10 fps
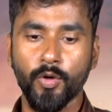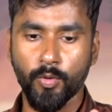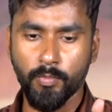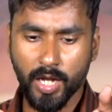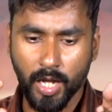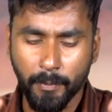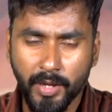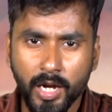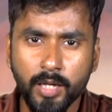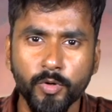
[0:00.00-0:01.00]
ரொம்ப
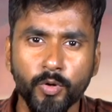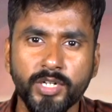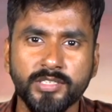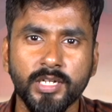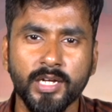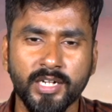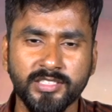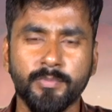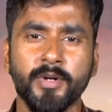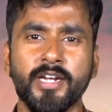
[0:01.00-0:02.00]
கம்மியான பவுண்டரிஸை
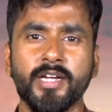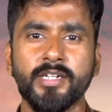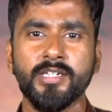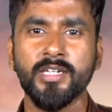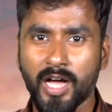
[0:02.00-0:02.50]
கன்சிட் பண்ணியிருக்காரு